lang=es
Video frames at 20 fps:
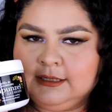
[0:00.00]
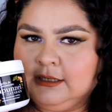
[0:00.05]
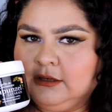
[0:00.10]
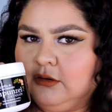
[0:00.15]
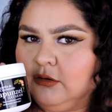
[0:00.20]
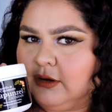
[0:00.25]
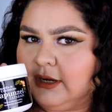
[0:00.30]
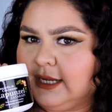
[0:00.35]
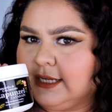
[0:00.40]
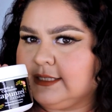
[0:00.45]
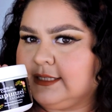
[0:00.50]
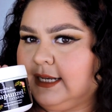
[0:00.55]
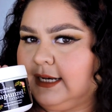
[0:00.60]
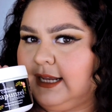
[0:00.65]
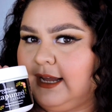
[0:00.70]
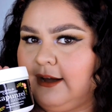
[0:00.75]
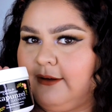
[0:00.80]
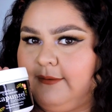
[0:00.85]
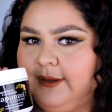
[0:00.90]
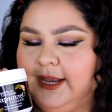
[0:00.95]
lo que es
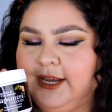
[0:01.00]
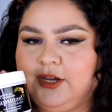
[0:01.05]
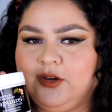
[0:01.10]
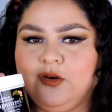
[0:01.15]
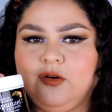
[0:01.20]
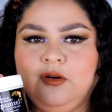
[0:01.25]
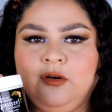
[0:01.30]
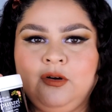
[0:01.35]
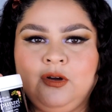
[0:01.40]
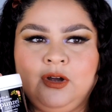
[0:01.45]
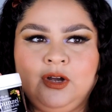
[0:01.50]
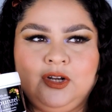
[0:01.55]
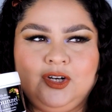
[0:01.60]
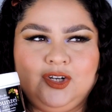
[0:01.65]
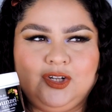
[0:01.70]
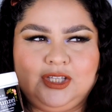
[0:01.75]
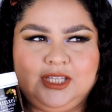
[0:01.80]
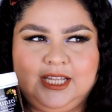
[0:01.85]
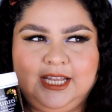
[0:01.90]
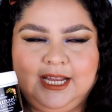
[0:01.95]
el cabello.
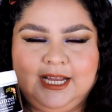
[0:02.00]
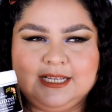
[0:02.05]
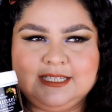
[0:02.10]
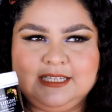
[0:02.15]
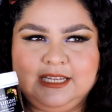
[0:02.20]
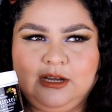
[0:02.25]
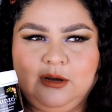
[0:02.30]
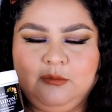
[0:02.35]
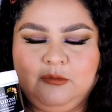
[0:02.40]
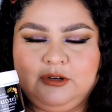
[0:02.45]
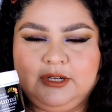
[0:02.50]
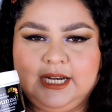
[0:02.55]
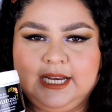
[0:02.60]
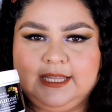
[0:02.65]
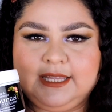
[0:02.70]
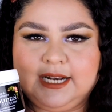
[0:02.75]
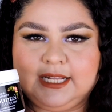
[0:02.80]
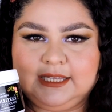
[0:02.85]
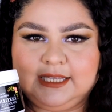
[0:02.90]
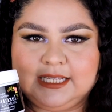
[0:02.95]
No te deja así como una
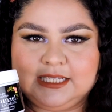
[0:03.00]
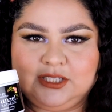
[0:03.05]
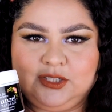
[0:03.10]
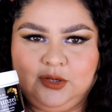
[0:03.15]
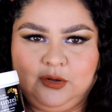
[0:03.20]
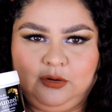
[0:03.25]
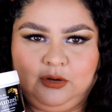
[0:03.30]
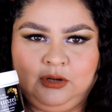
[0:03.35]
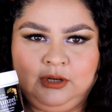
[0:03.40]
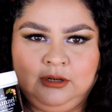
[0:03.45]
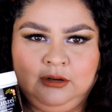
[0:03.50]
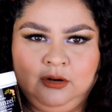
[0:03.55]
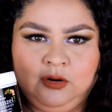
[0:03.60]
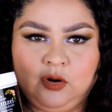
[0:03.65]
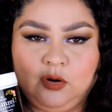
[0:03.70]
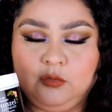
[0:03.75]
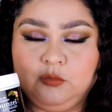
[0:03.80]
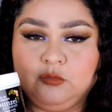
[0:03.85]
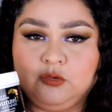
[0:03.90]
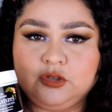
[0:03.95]
hidratación
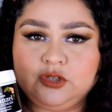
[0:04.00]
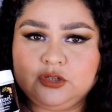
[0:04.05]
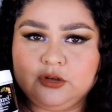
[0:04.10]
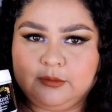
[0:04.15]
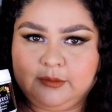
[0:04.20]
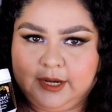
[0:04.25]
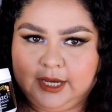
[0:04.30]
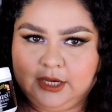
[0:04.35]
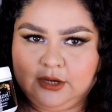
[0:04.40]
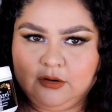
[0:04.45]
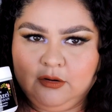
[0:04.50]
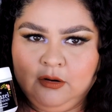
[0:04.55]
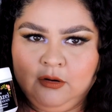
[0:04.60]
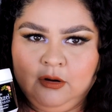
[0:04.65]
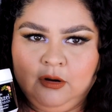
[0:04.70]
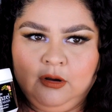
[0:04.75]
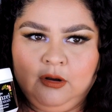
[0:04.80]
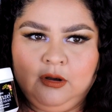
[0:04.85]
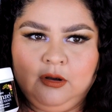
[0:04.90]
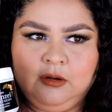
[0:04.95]
con mucho brillo,
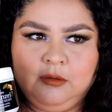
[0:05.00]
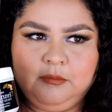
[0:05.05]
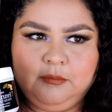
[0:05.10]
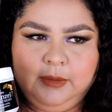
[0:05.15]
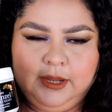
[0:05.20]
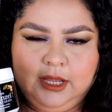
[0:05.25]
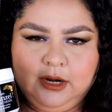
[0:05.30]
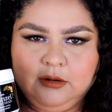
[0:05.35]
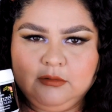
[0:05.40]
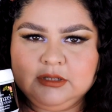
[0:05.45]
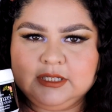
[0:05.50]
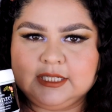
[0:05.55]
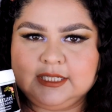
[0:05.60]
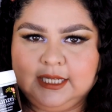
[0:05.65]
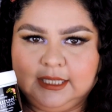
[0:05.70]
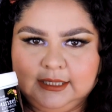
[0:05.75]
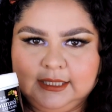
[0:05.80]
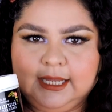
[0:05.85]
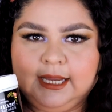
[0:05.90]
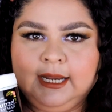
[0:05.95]
pero se
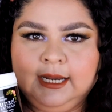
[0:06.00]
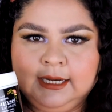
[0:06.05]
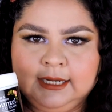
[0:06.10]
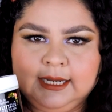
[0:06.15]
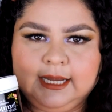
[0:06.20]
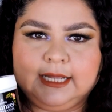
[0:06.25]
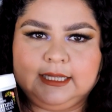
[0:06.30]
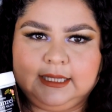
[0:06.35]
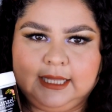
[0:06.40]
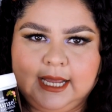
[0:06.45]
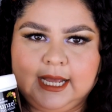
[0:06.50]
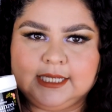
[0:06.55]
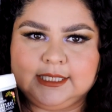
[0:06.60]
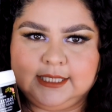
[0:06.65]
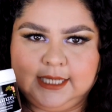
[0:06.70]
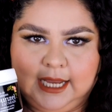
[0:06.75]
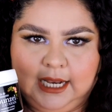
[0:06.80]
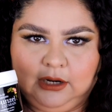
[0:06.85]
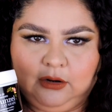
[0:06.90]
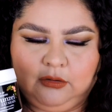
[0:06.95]
siente que te
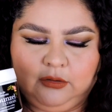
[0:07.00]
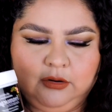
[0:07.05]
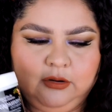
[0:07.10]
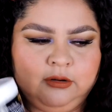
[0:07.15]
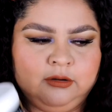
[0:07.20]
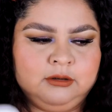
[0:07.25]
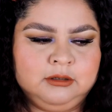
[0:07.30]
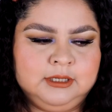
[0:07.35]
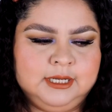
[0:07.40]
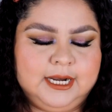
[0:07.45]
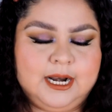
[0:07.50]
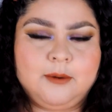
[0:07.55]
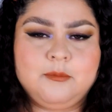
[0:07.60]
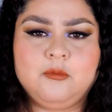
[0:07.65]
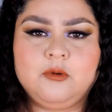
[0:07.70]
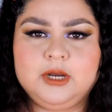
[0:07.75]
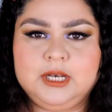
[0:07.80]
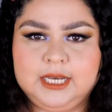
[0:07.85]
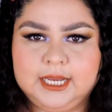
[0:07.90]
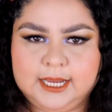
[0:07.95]
hace algo, ¿no? Era
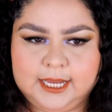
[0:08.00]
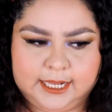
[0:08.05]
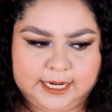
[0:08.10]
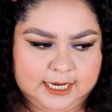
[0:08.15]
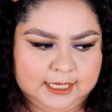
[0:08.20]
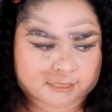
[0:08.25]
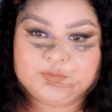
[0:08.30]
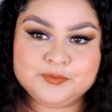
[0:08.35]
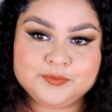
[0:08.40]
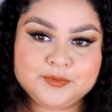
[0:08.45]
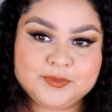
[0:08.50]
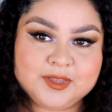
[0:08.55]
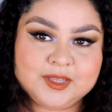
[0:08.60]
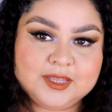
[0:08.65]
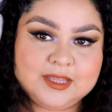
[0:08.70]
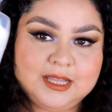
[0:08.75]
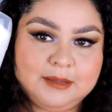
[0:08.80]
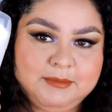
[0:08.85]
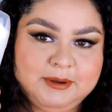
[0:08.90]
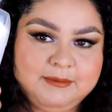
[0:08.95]
muy ligera.
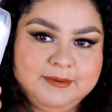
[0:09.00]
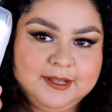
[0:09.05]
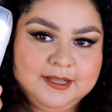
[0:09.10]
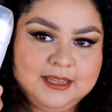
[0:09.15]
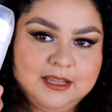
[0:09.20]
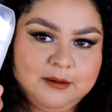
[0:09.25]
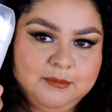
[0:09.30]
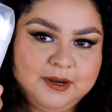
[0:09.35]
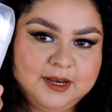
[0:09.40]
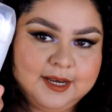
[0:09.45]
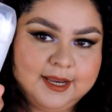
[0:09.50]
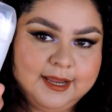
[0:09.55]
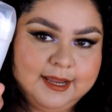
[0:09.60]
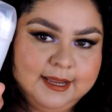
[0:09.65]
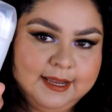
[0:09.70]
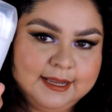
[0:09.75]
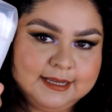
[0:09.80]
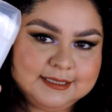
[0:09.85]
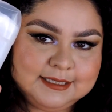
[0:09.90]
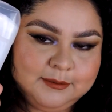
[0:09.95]
También me
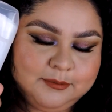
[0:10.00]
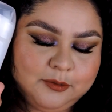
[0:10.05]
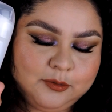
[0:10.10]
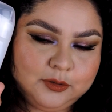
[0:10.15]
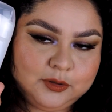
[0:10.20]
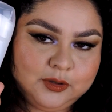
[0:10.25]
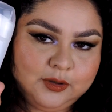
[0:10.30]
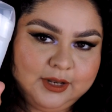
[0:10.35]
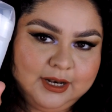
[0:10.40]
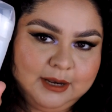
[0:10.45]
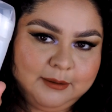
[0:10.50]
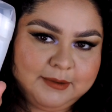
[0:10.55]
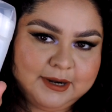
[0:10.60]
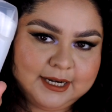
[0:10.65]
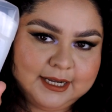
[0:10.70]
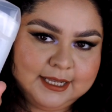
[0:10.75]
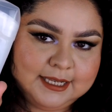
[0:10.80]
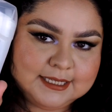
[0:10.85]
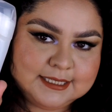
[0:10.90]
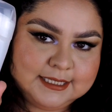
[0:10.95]
terminé este producto de la
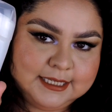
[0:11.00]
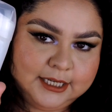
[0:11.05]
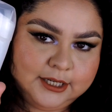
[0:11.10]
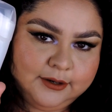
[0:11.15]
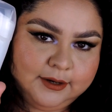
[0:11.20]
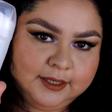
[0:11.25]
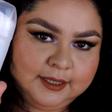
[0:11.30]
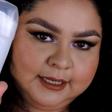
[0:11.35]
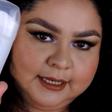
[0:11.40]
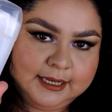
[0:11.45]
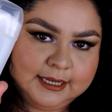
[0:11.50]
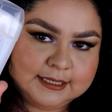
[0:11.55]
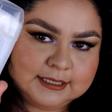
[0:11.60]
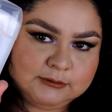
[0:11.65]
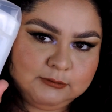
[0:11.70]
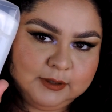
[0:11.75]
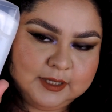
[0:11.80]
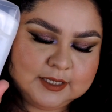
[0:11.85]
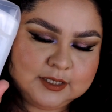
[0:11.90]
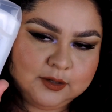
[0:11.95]
marca de Secret, que
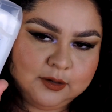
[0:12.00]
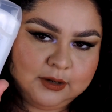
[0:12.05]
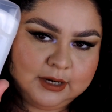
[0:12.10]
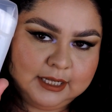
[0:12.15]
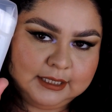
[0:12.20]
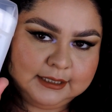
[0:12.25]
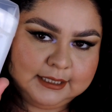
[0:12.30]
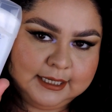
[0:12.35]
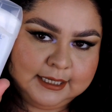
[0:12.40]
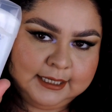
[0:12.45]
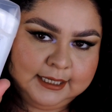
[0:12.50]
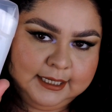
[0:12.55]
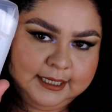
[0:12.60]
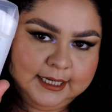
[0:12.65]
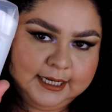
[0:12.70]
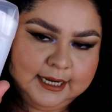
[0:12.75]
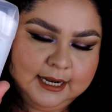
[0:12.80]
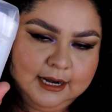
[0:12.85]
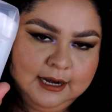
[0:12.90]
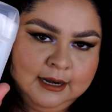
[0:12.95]
es un desodorante
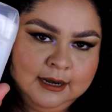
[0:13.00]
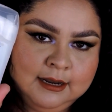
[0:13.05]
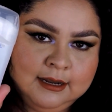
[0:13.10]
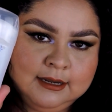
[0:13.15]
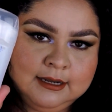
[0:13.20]
clinical.